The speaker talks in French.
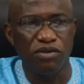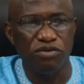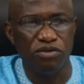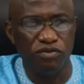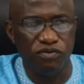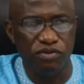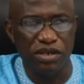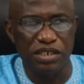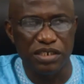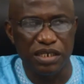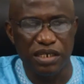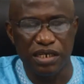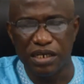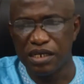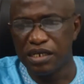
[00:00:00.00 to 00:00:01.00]
d'autres
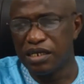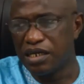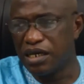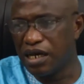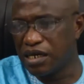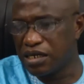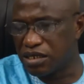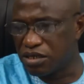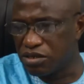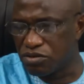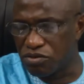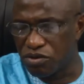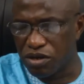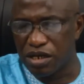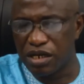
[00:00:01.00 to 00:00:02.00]
fournisseurs hein, qui
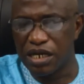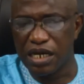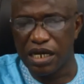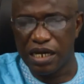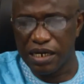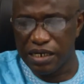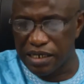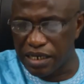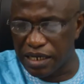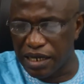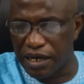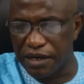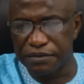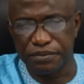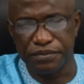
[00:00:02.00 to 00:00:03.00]
nous donnent des
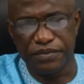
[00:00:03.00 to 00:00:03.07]
gants.